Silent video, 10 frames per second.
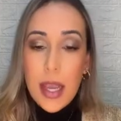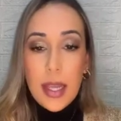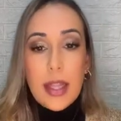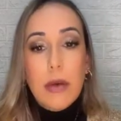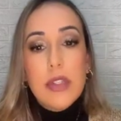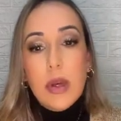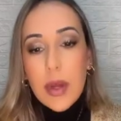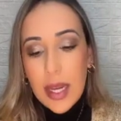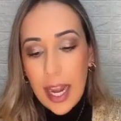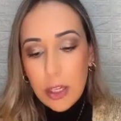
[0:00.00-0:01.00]
Então, o seu
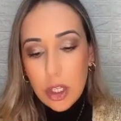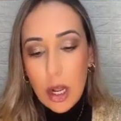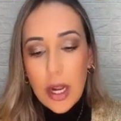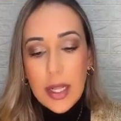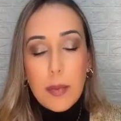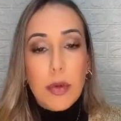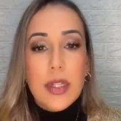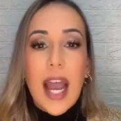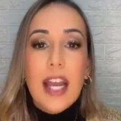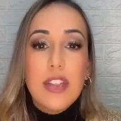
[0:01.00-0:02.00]
cliente, na hora da
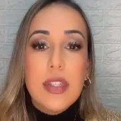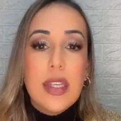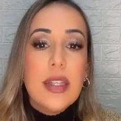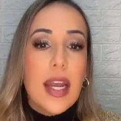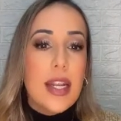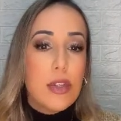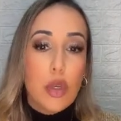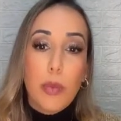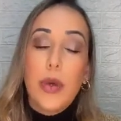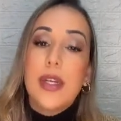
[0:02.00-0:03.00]
abordagem, se
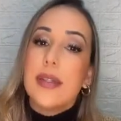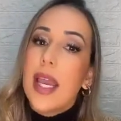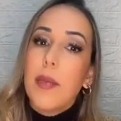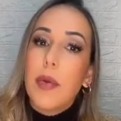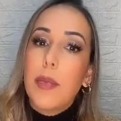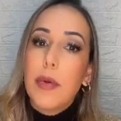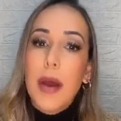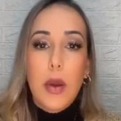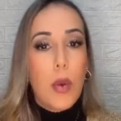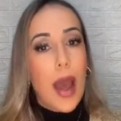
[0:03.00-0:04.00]
interessou, por exemplo, por
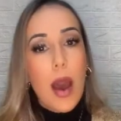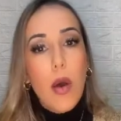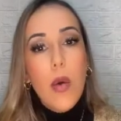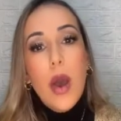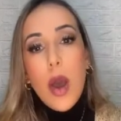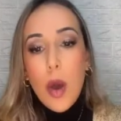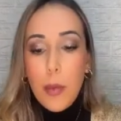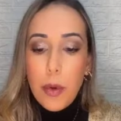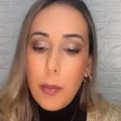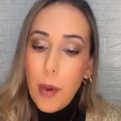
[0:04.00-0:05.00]
manual,
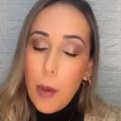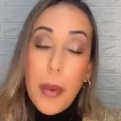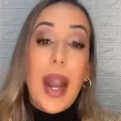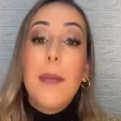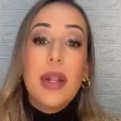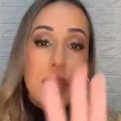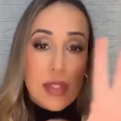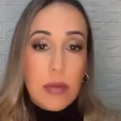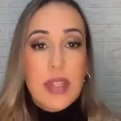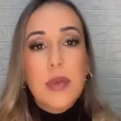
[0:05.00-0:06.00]
por, pela
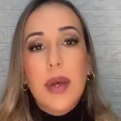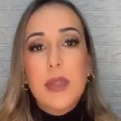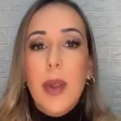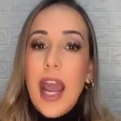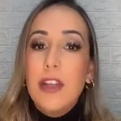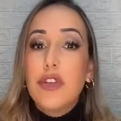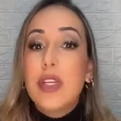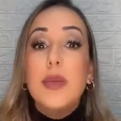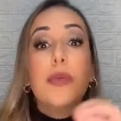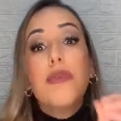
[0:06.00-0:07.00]
implantação das boas
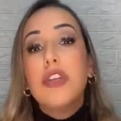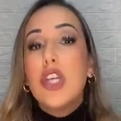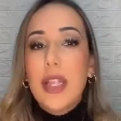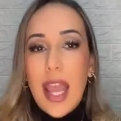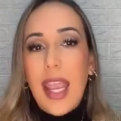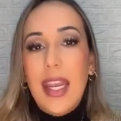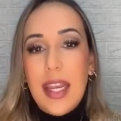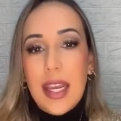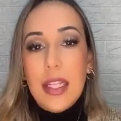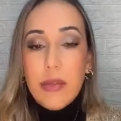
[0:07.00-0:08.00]
práticas e por ficha
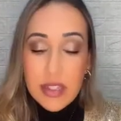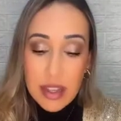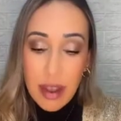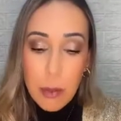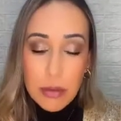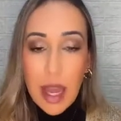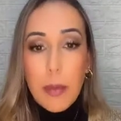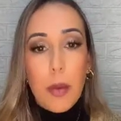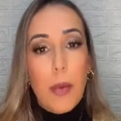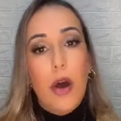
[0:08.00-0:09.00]
técnica. Então, você vai montar a
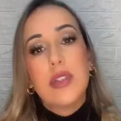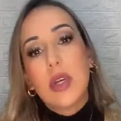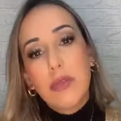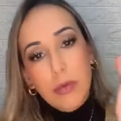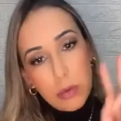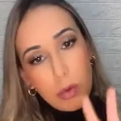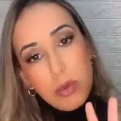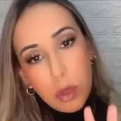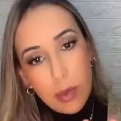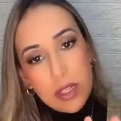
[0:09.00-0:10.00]
proposta
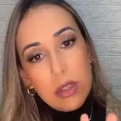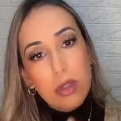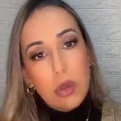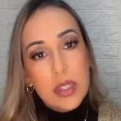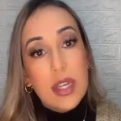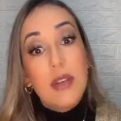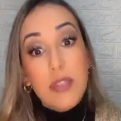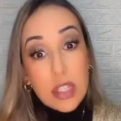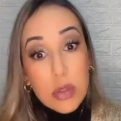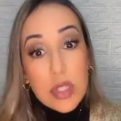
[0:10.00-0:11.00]
sobre esses dois
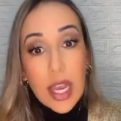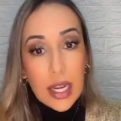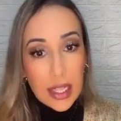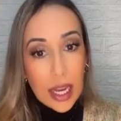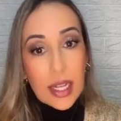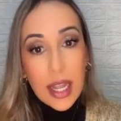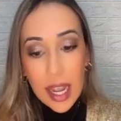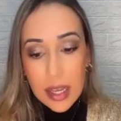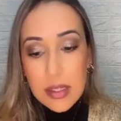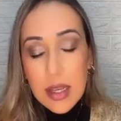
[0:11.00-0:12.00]
serviços que ele tem
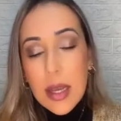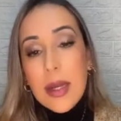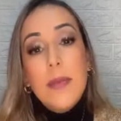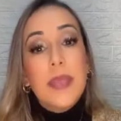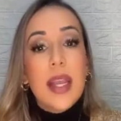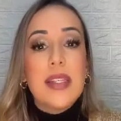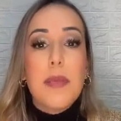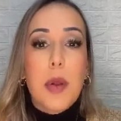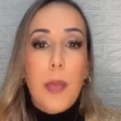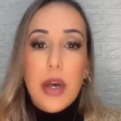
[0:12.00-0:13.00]
interesse. Nessa
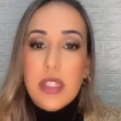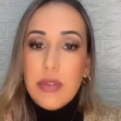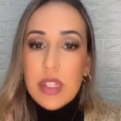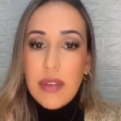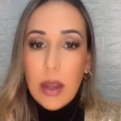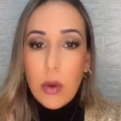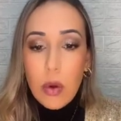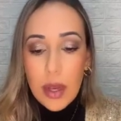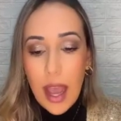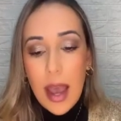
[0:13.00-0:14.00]
proposta, você vai
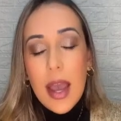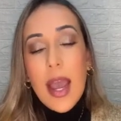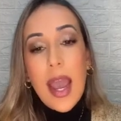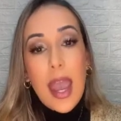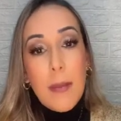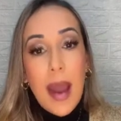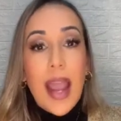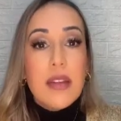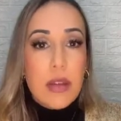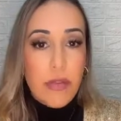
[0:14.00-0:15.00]
colocar é,
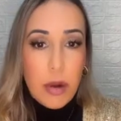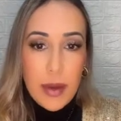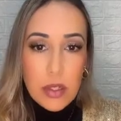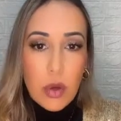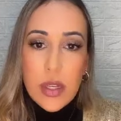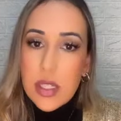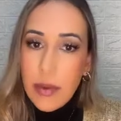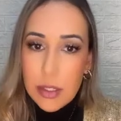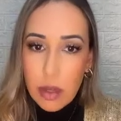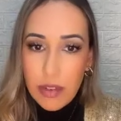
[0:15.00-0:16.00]
mais informações, não
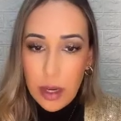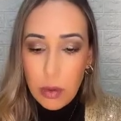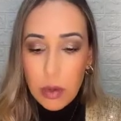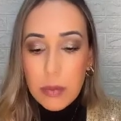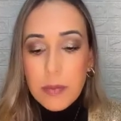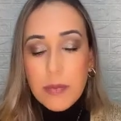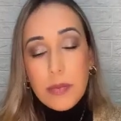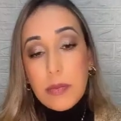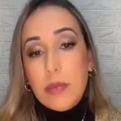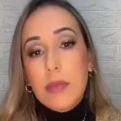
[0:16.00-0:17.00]
é só valor.
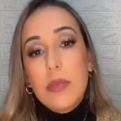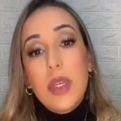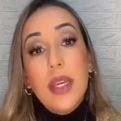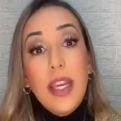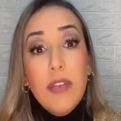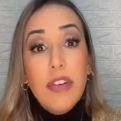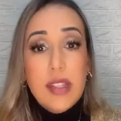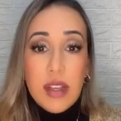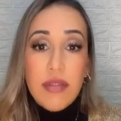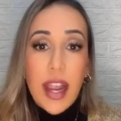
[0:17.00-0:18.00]
E
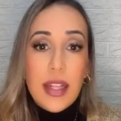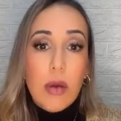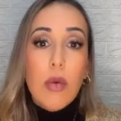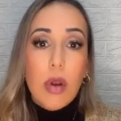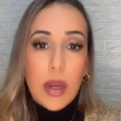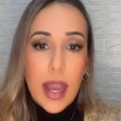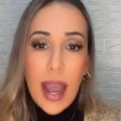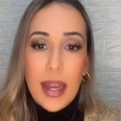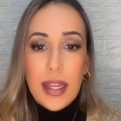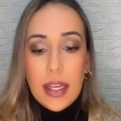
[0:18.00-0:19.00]
você vai, então,
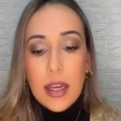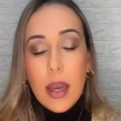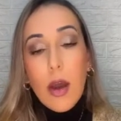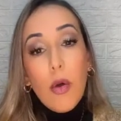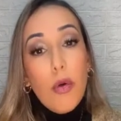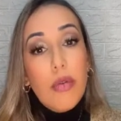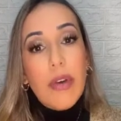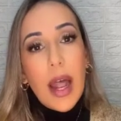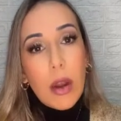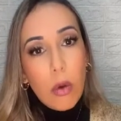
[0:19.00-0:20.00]
colocar ali o
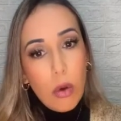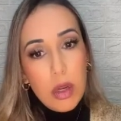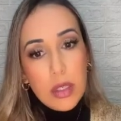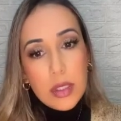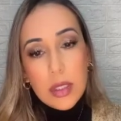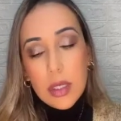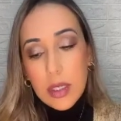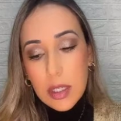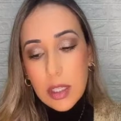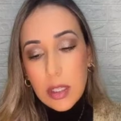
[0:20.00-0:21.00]
valor
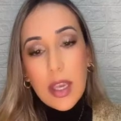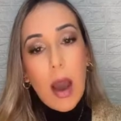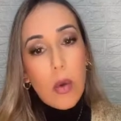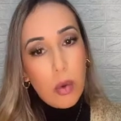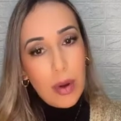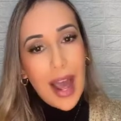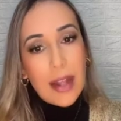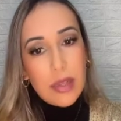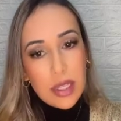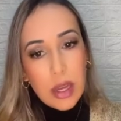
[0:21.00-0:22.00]

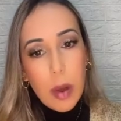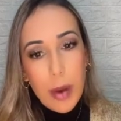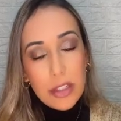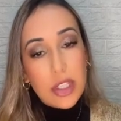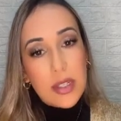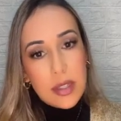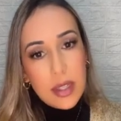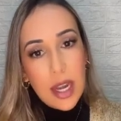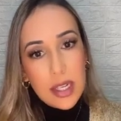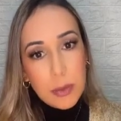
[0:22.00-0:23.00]
calculado, então, a partir desses
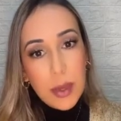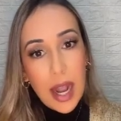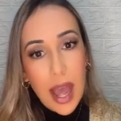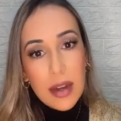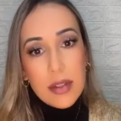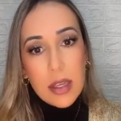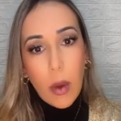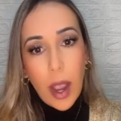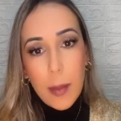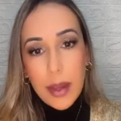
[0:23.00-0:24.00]
três pilares que eu
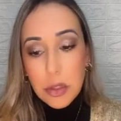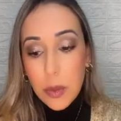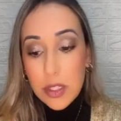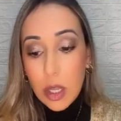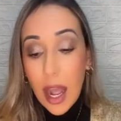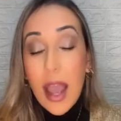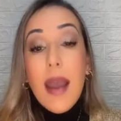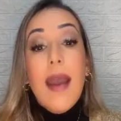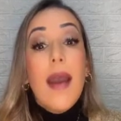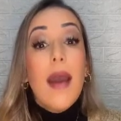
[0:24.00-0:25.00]
acabei de mencionar
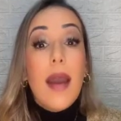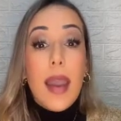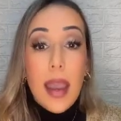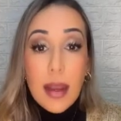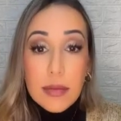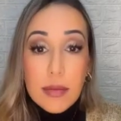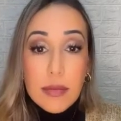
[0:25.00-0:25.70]
e